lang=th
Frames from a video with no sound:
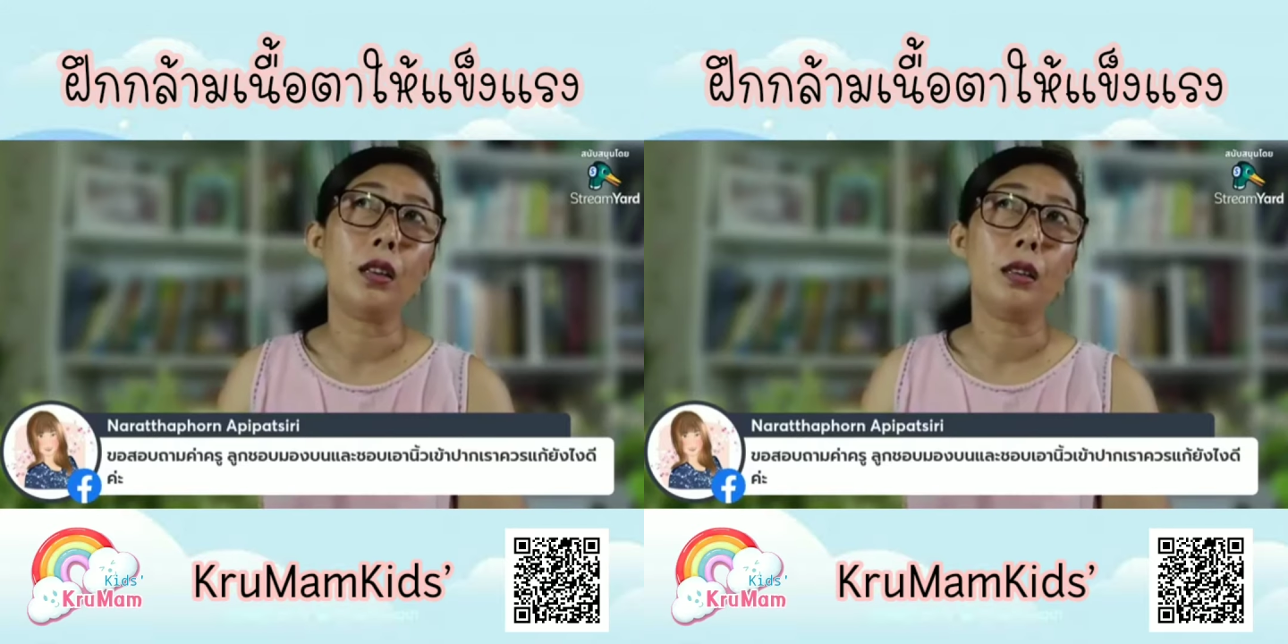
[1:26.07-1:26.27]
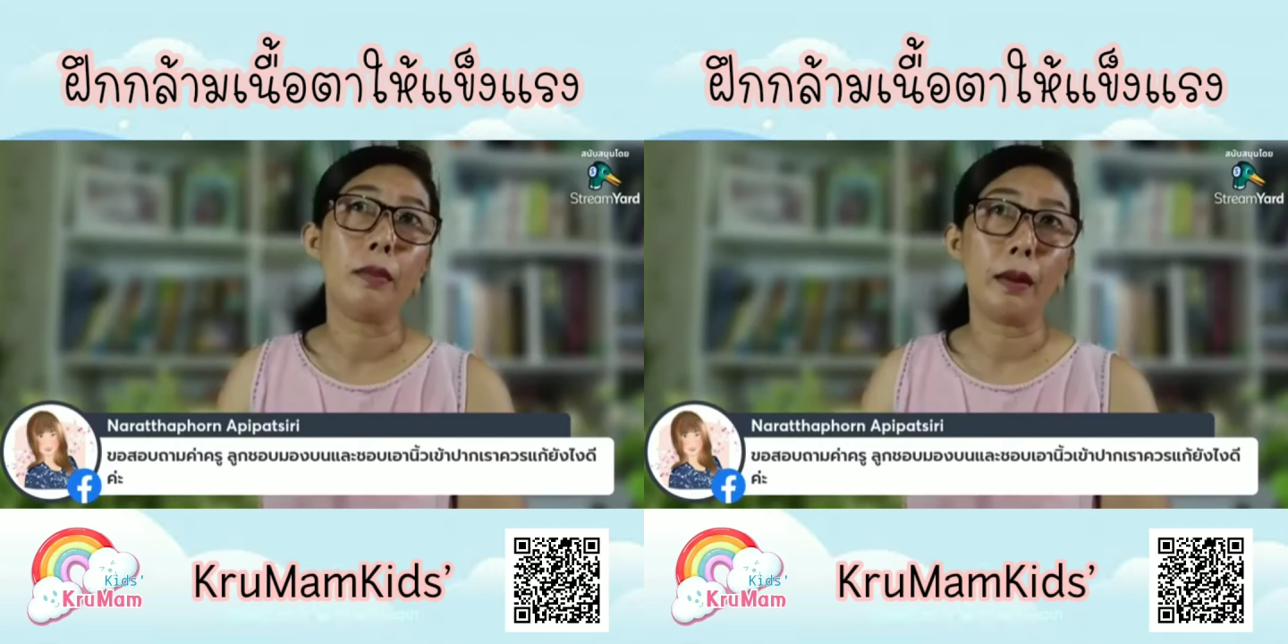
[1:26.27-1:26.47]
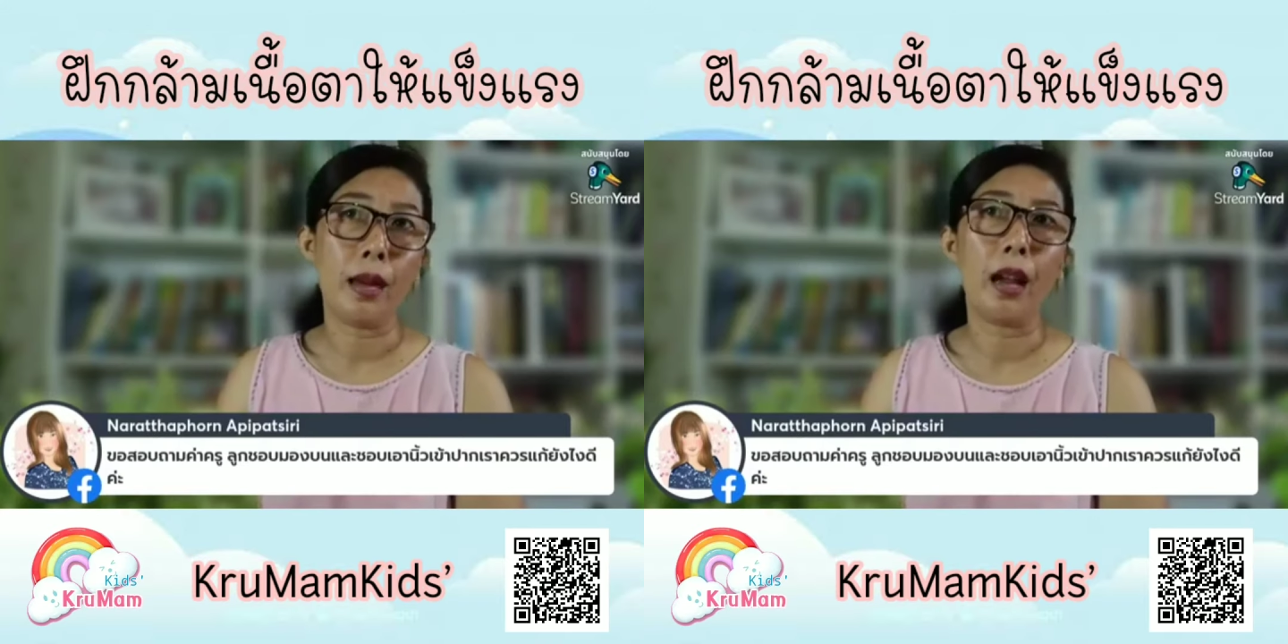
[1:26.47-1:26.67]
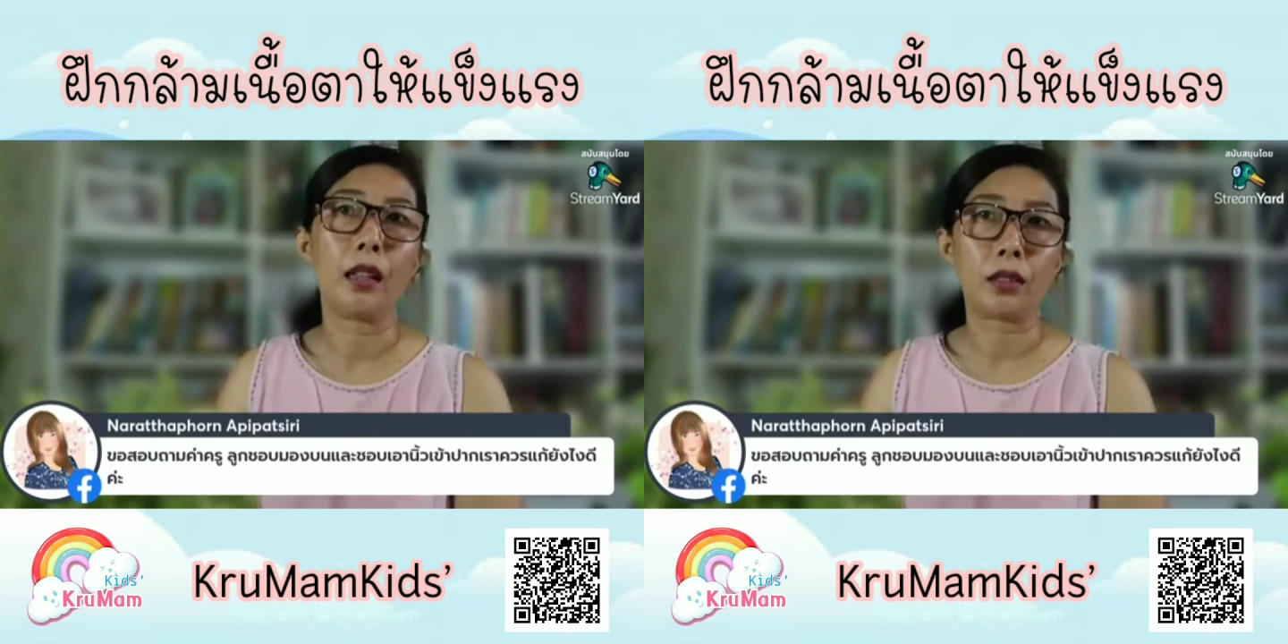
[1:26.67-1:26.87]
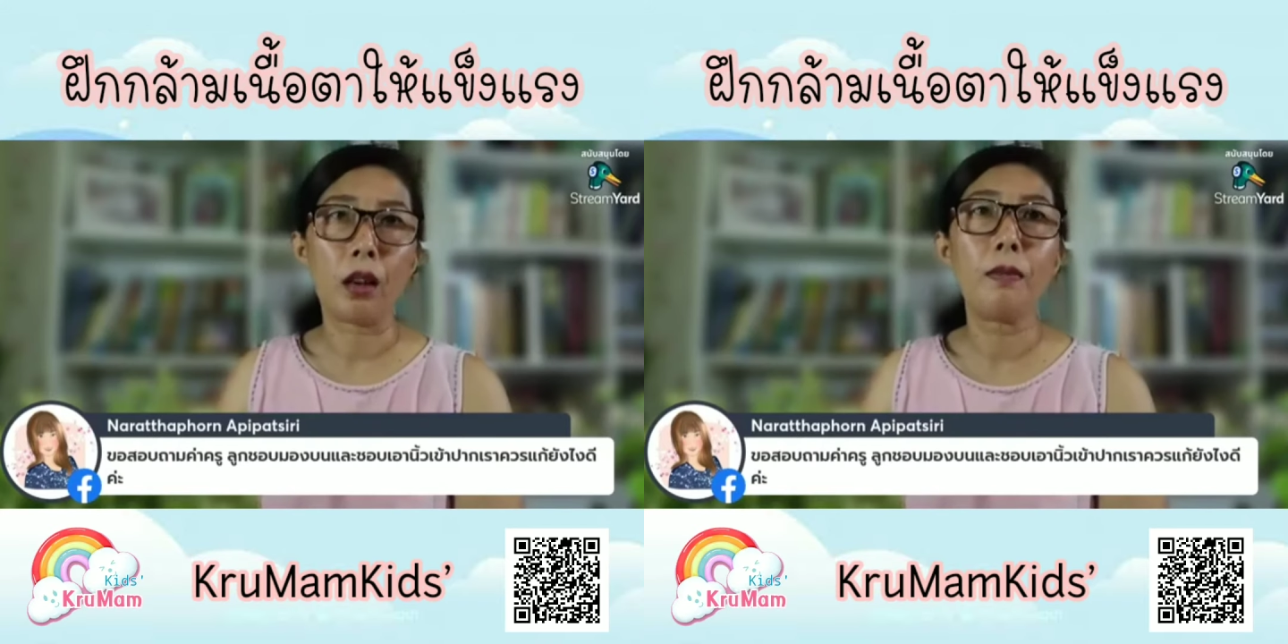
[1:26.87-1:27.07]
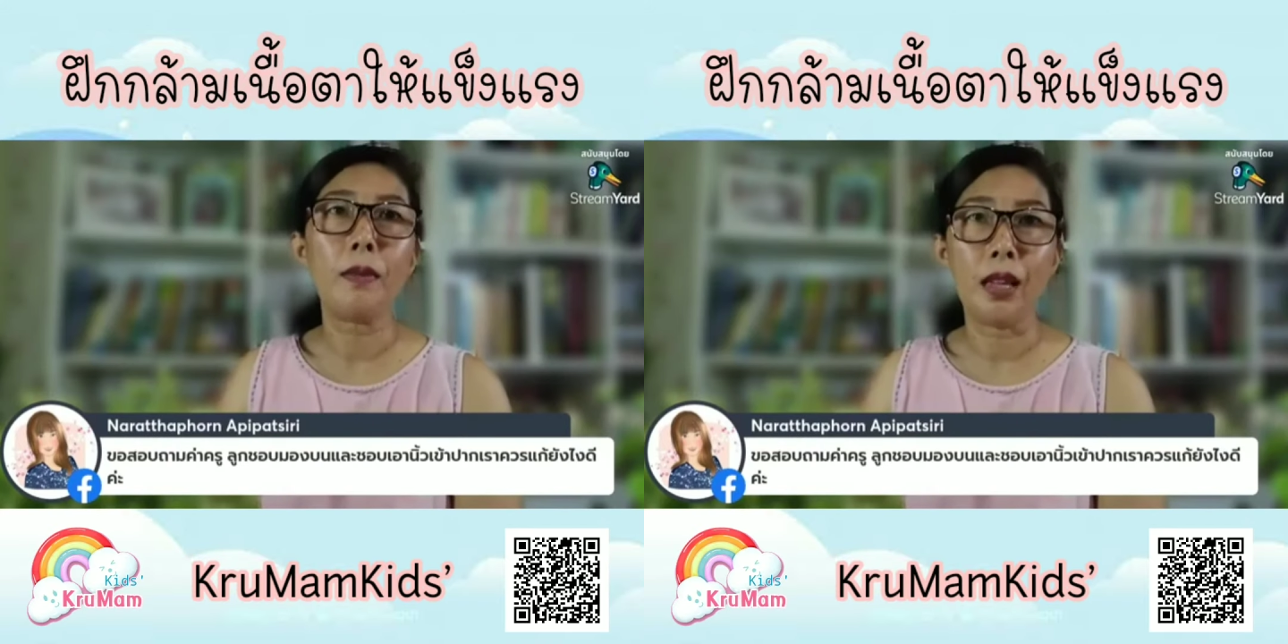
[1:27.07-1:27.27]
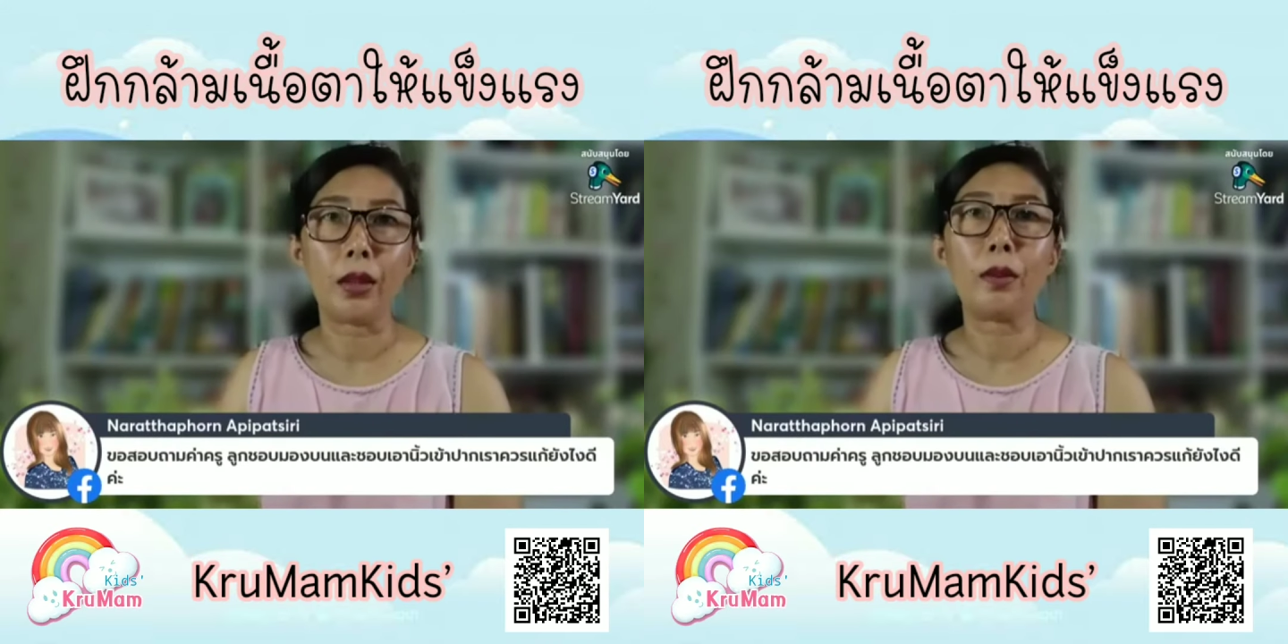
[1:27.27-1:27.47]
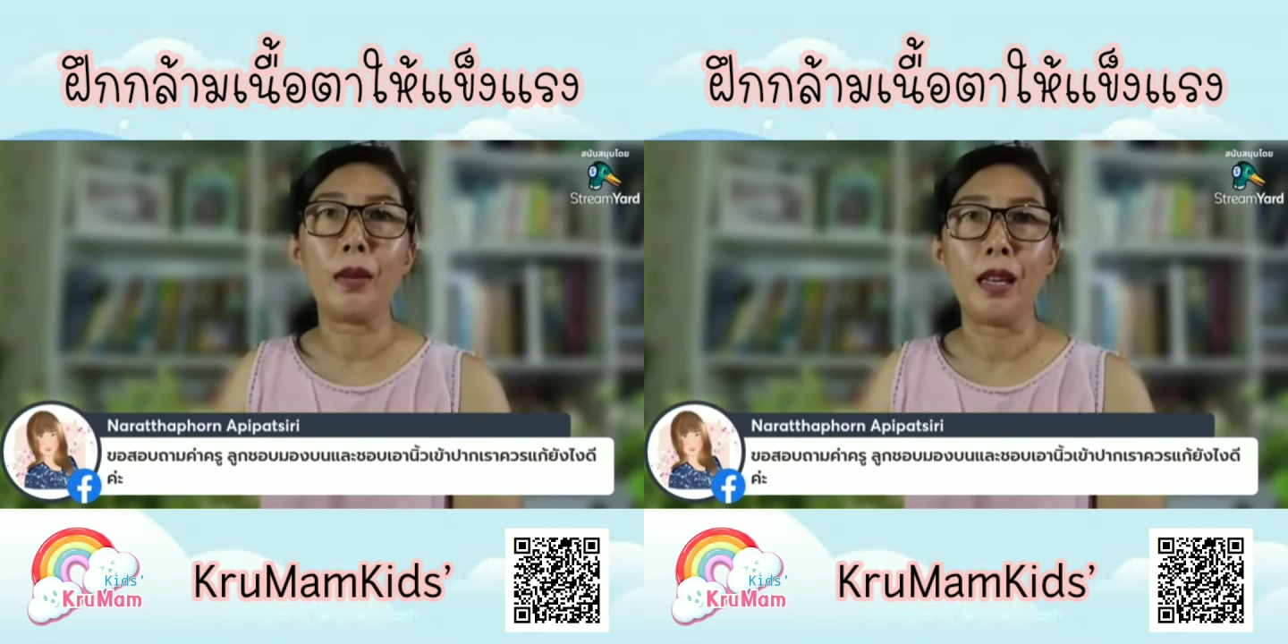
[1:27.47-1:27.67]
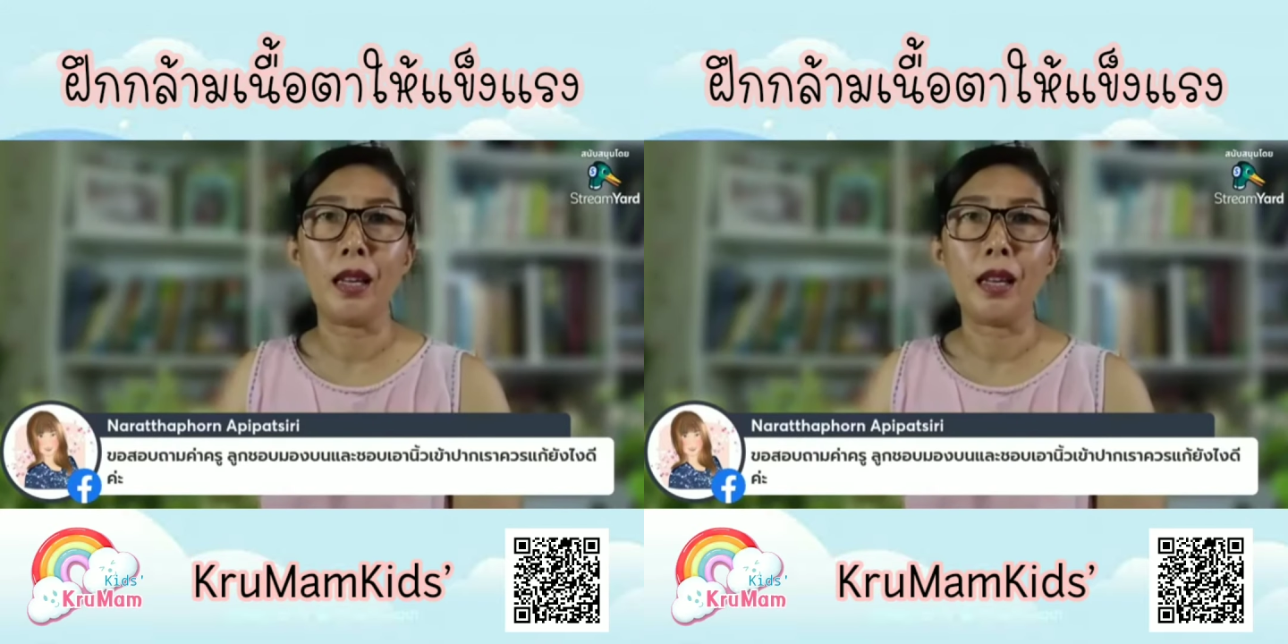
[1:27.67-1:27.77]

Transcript: แบบนี้ต้องมีต้องมี